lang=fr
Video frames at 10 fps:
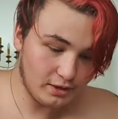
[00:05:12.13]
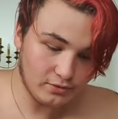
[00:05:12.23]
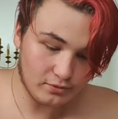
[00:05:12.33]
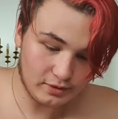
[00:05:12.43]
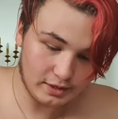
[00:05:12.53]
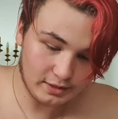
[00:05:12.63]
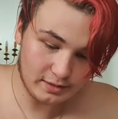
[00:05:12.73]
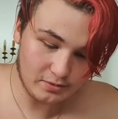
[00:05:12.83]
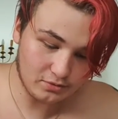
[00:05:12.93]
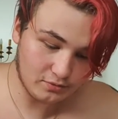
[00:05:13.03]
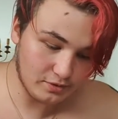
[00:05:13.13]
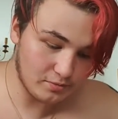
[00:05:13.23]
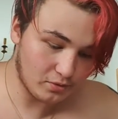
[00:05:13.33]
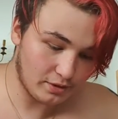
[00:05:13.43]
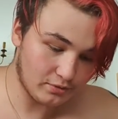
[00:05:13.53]
Donc on va d'abord trouver le
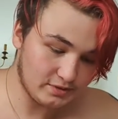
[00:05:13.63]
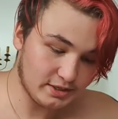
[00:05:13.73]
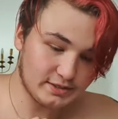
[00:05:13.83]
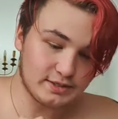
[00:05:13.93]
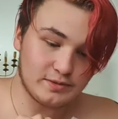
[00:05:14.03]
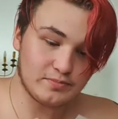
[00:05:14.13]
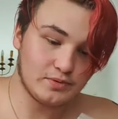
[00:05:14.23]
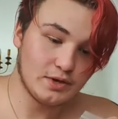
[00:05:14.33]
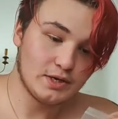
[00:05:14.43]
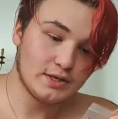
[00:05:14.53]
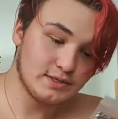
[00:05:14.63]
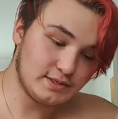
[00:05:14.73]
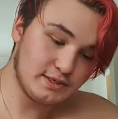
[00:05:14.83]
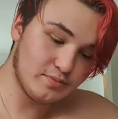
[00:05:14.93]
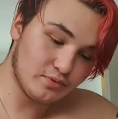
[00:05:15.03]
numéro 1. Donc ça, c'est
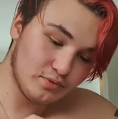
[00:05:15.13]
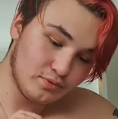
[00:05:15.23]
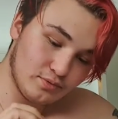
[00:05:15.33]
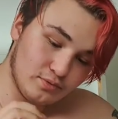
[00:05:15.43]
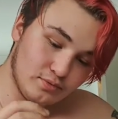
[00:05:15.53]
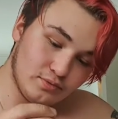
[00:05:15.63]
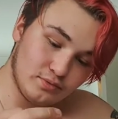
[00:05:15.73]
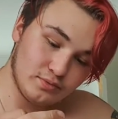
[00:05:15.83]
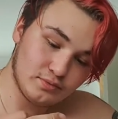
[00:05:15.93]
des, boulons.